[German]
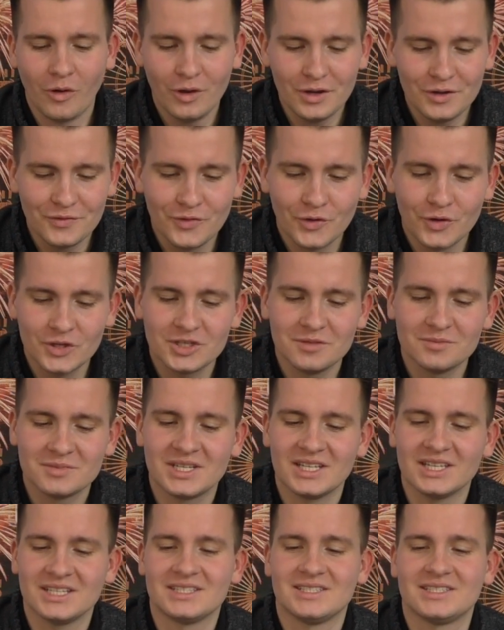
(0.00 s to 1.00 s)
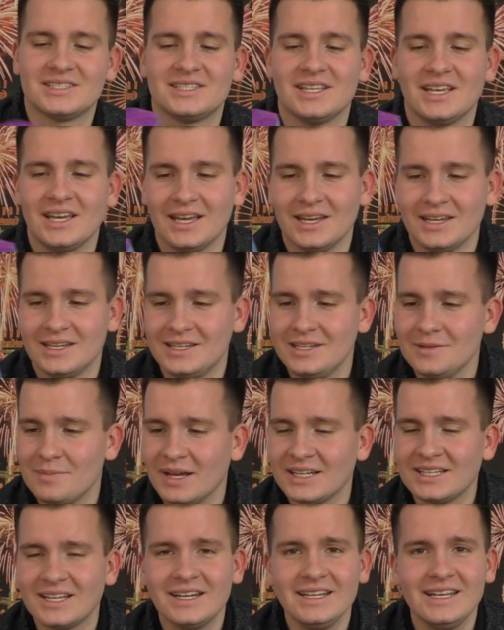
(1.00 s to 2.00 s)
Heute für euch im Test äh, die
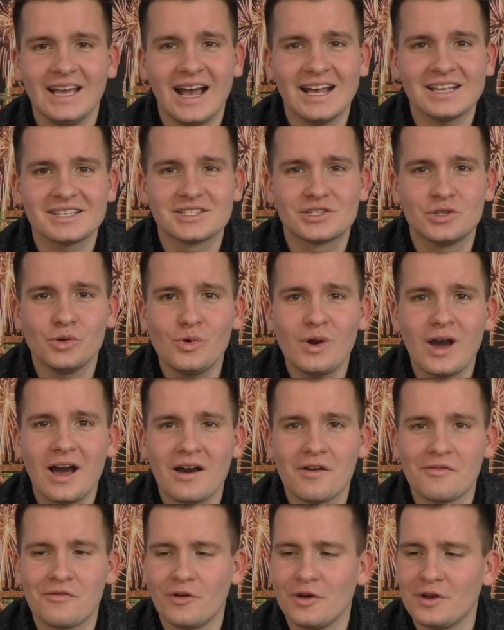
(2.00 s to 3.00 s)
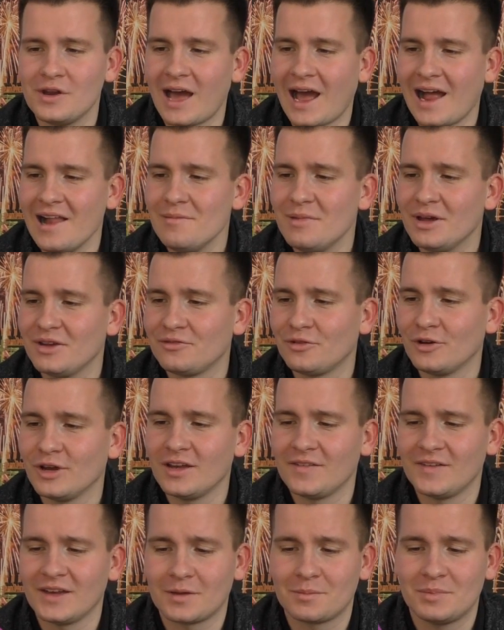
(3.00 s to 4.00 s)
Batterie Ahsoka von Albert
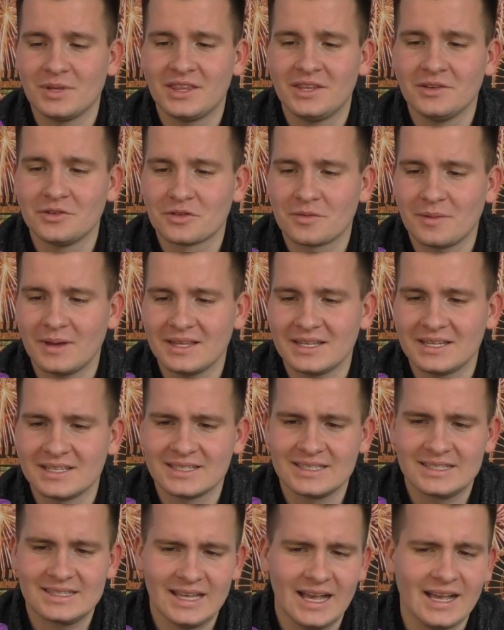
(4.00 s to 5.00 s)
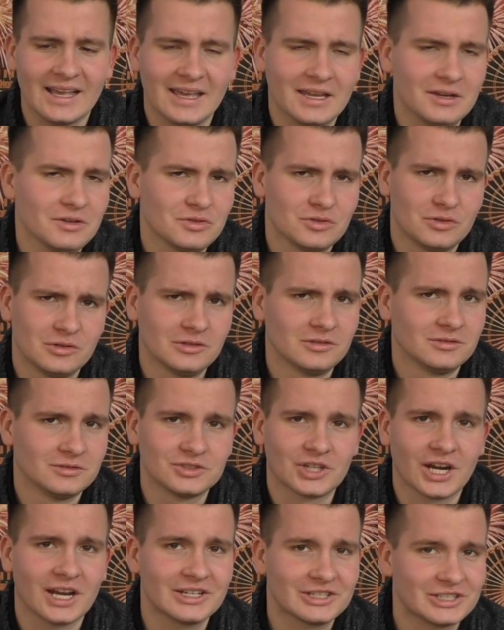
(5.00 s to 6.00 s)
Feuerwerk, beziehungsweise das ist argento
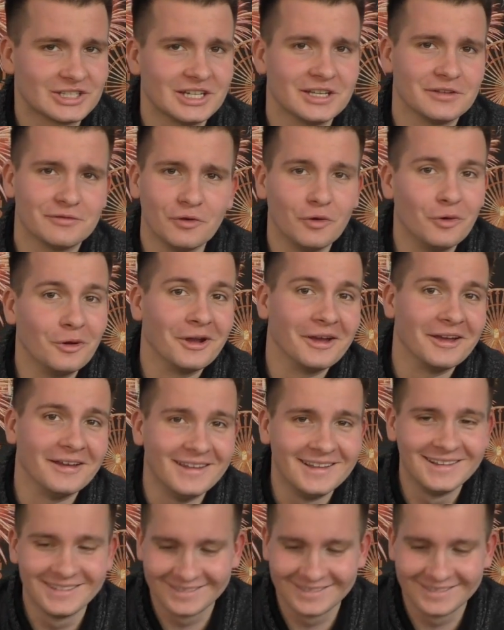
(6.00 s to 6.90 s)
funke